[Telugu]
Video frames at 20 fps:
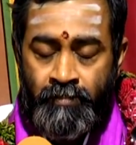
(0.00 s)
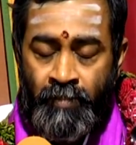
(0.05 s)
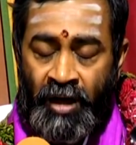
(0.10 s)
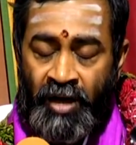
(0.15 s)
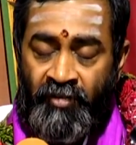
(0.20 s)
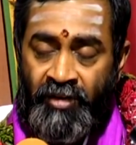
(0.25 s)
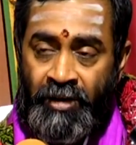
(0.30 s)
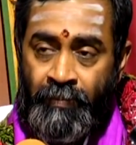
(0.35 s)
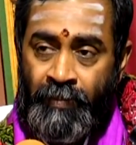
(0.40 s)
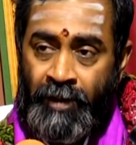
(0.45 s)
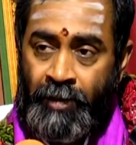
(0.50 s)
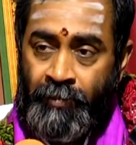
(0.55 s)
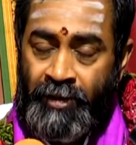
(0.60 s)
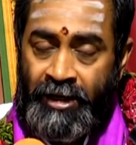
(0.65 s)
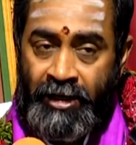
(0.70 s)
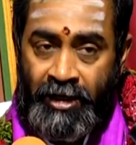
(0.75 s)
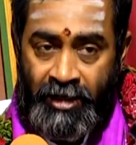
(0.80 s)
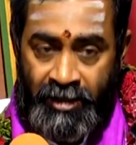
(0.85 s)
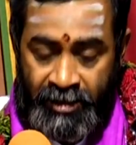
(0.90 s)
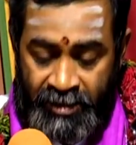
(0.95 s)

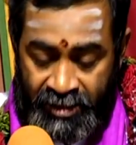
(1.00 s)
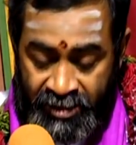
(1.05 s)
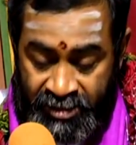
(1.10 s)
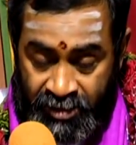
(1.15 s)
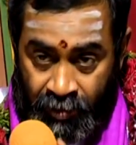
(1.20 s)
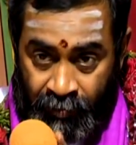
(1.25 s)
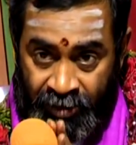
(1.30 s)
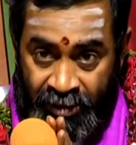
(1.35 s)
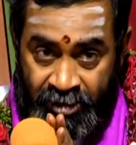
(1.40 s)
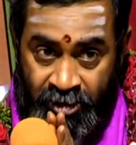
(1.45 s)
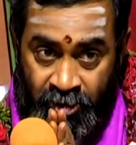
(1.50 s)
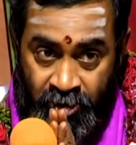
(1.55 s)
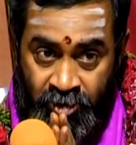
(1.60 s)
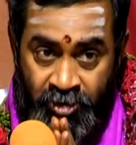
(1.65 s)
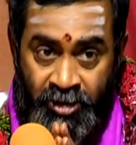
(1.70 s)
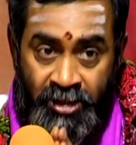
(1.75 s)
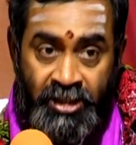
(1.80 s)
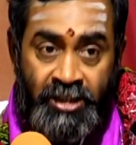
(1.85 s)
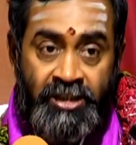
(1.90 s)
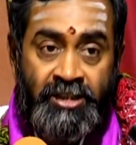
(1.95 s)
భగవన్మయమైన ఈ సభా
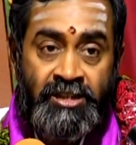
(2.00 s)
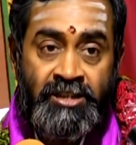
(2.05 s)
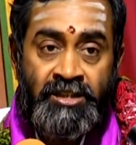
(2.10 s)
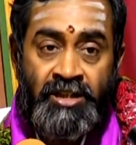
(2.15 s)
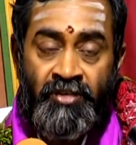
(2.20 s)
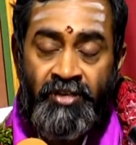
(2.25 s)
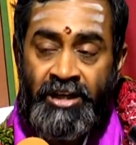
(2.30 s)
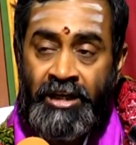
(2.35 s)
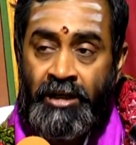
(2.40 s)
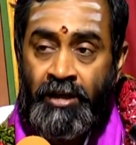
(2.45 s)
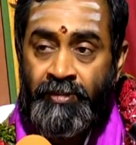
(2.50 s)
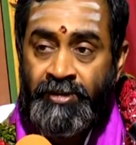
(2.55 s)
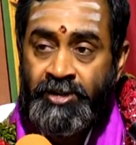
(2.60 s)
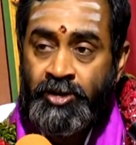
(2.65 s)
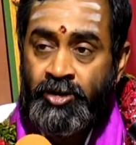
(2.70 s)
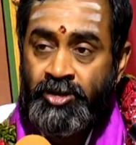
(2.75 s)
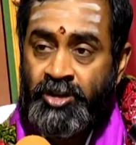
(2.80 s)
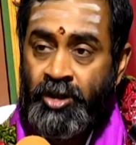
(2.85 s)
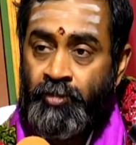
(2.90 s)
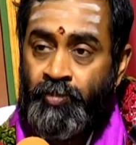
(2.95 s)
సదస్సుకి సవనీయ
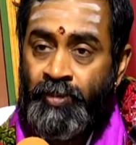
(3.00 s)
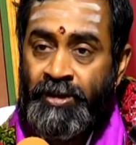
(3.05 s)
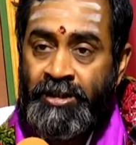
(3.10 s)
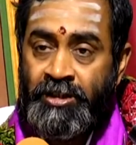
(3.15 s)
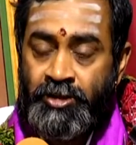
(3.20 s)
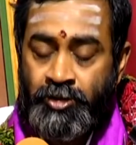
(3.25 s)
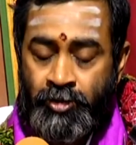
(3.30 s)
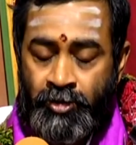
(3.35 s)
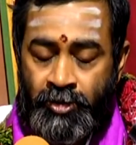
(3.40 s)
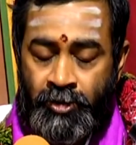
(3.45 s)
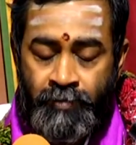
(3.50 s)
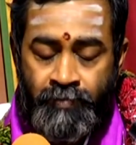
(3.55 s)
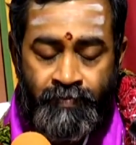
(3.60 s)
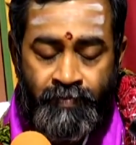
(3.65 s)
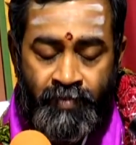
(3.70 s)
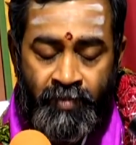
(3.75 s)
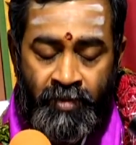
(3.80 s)
నమస్సులు సమర్పణ చేసుకుంటూ